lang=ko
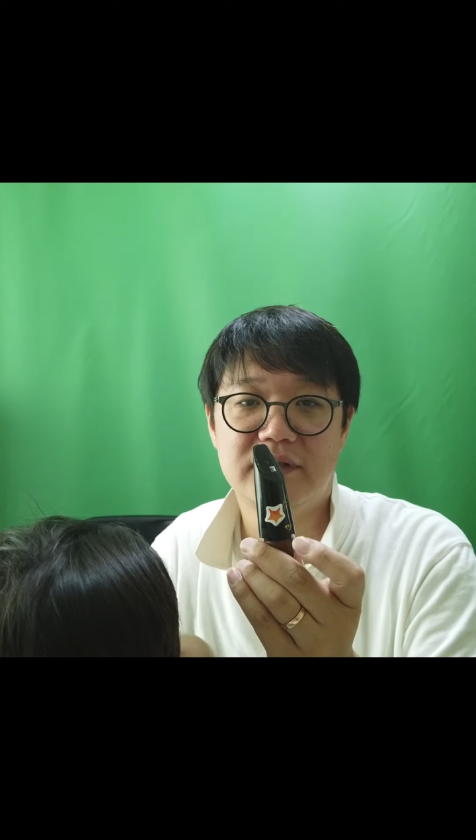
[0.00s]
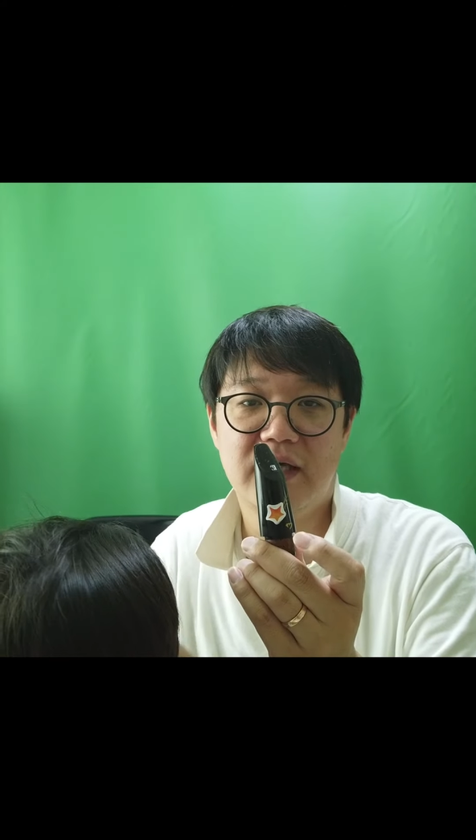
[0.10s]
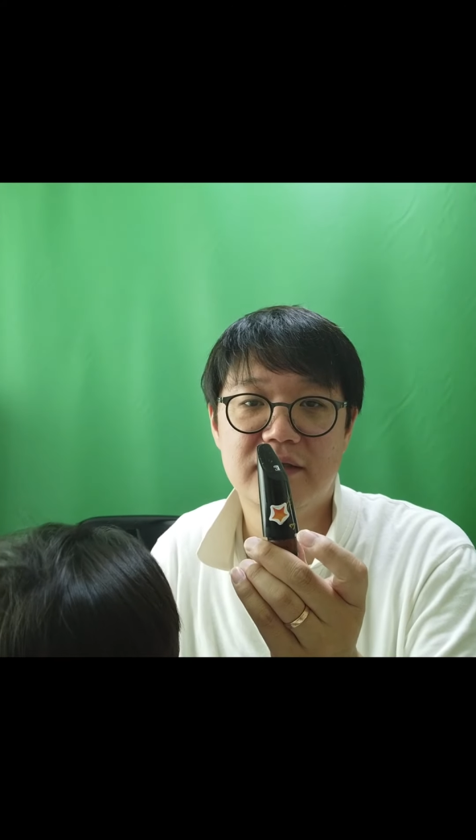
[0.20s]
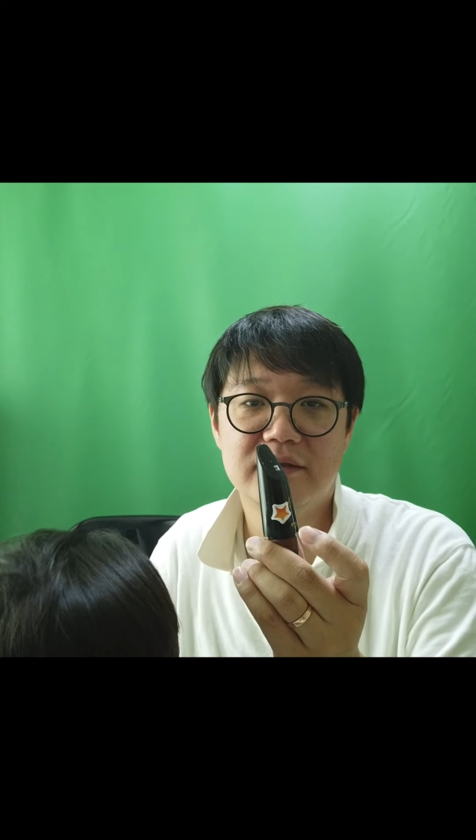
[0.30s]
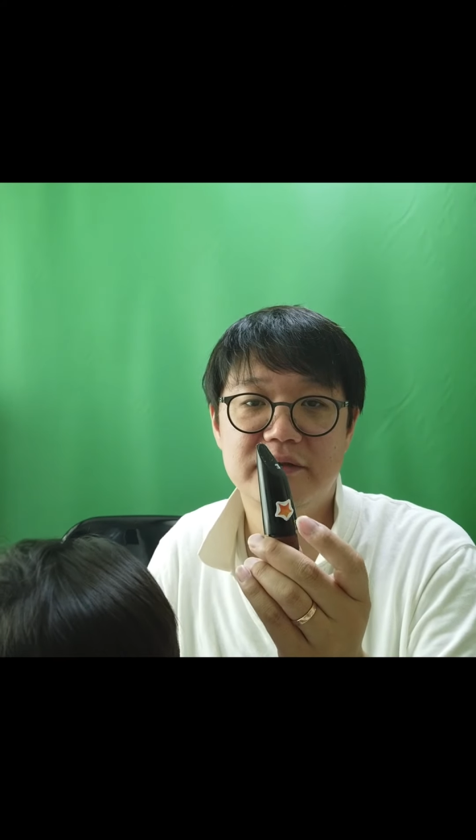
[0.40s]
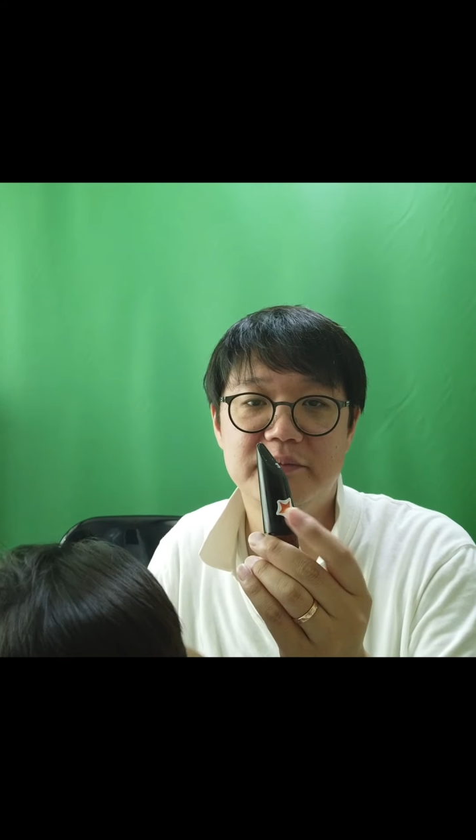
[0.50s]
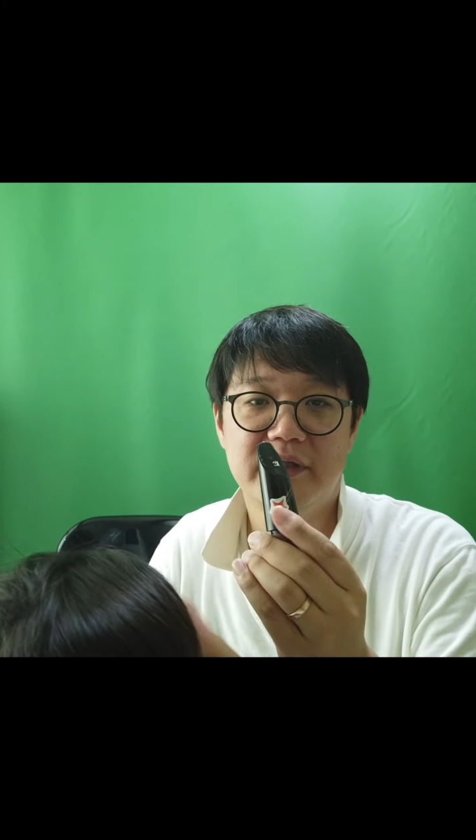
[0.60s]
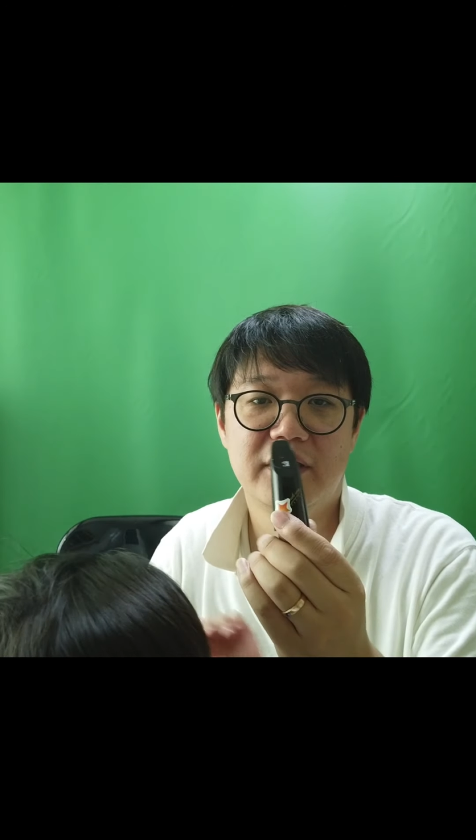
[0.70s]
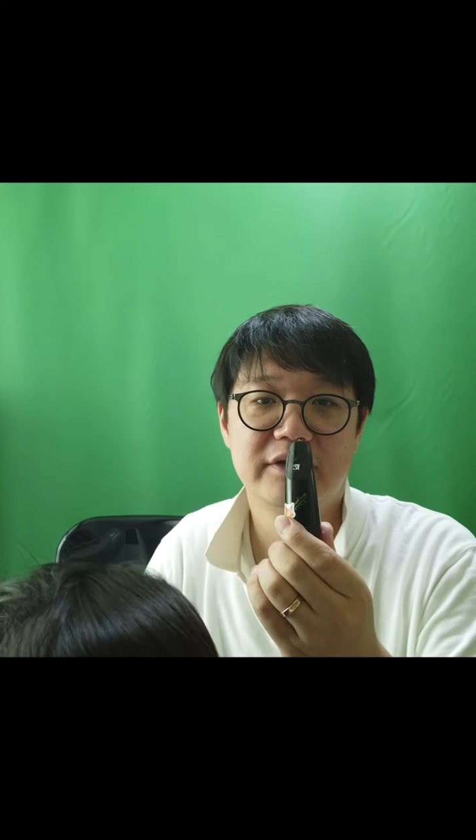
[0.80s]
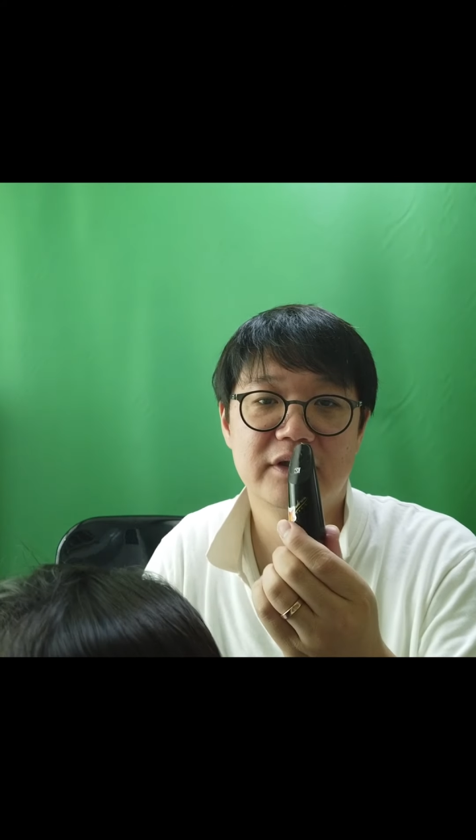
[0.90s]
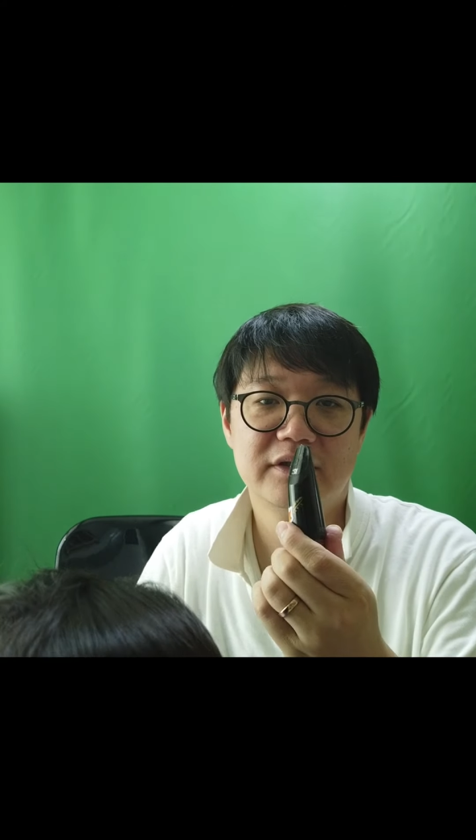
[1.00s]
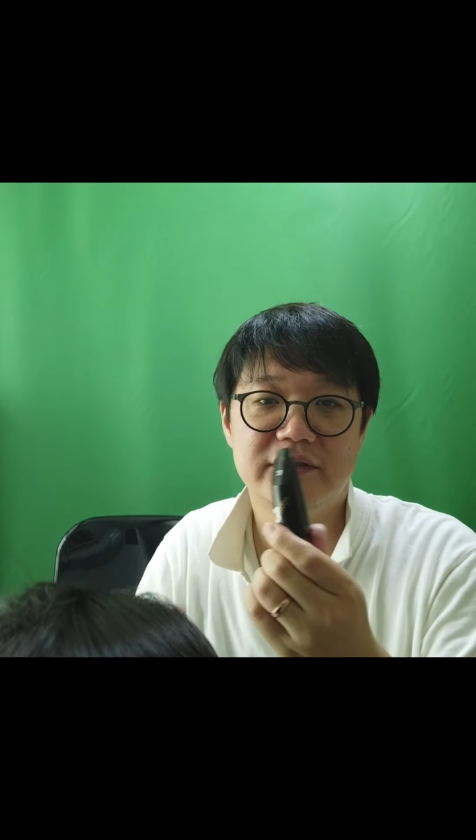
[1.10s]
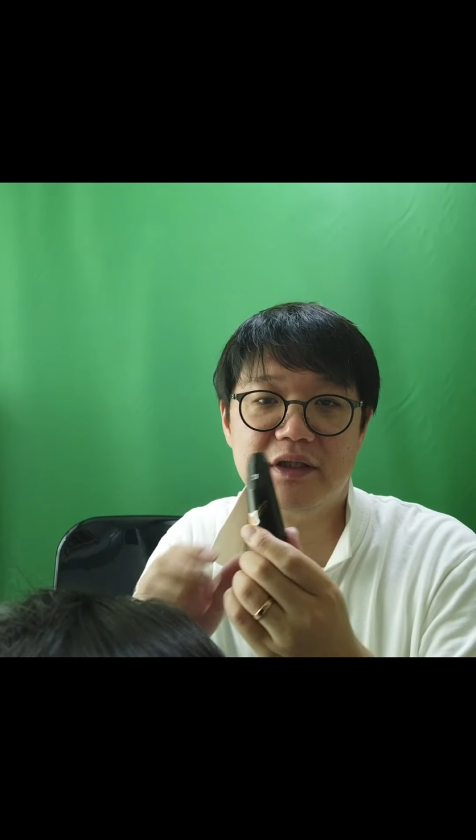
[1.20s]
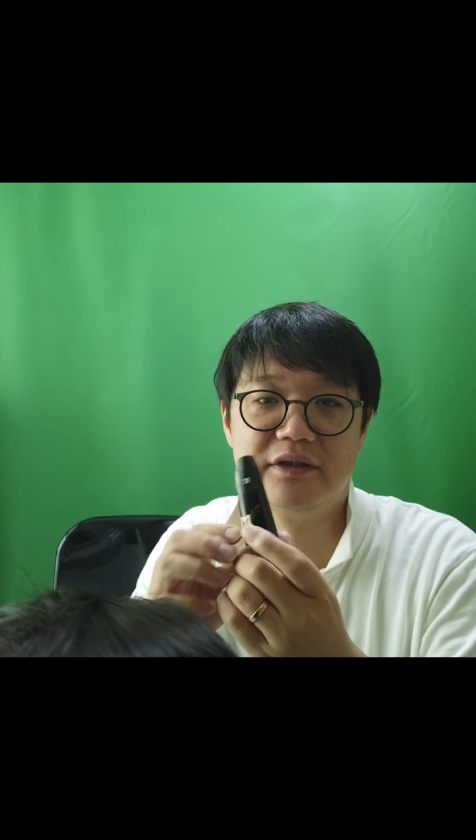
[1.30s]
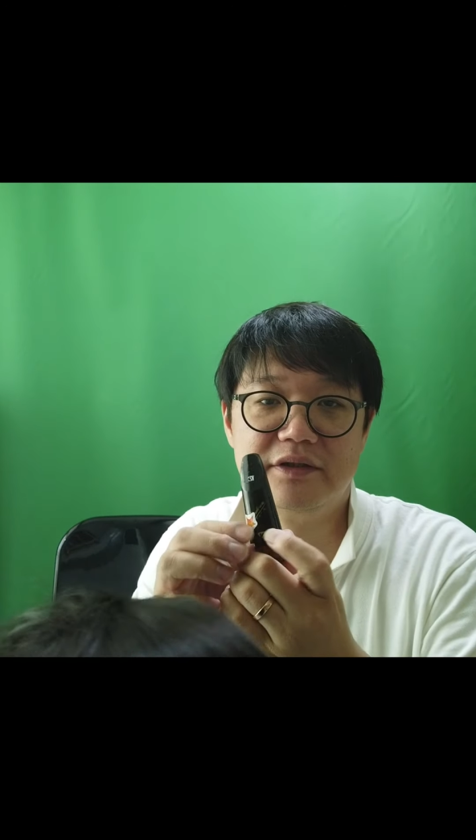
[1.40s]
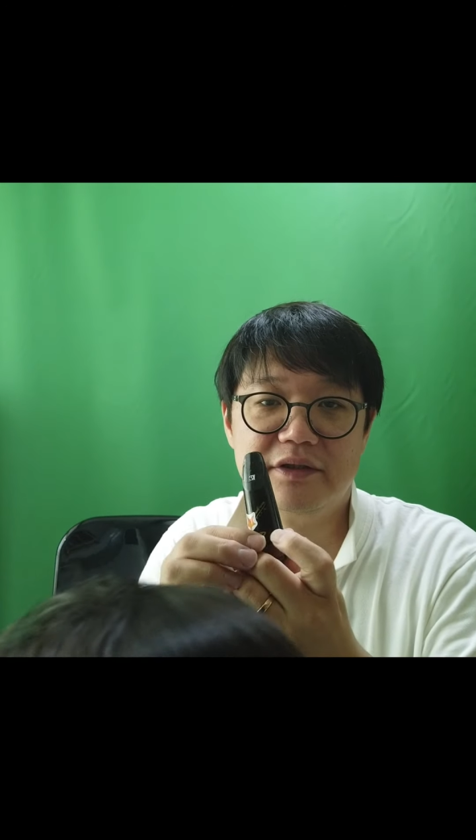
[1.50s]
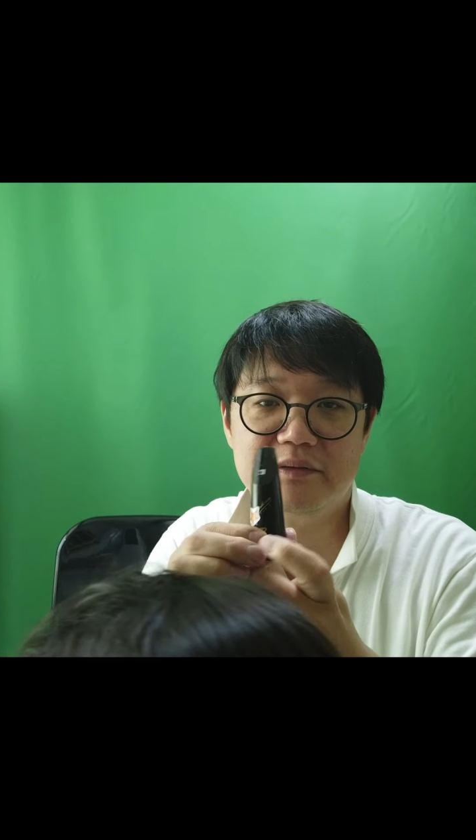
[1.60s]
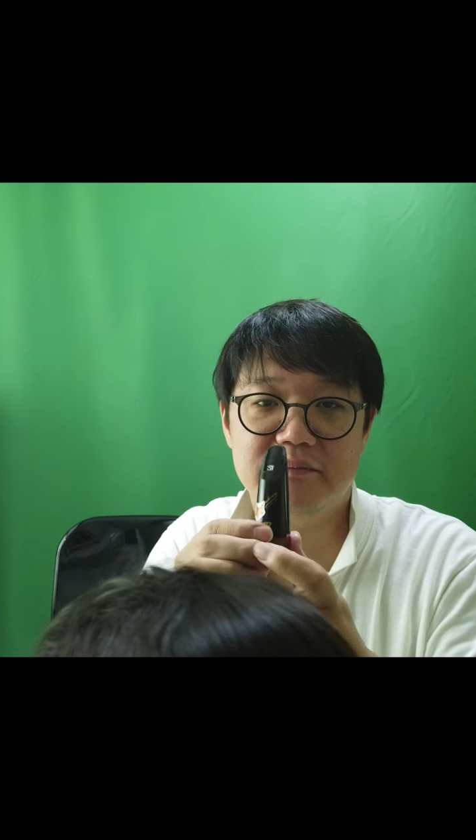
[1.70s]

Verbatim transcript: 다른 의미가 아니라 제가 이제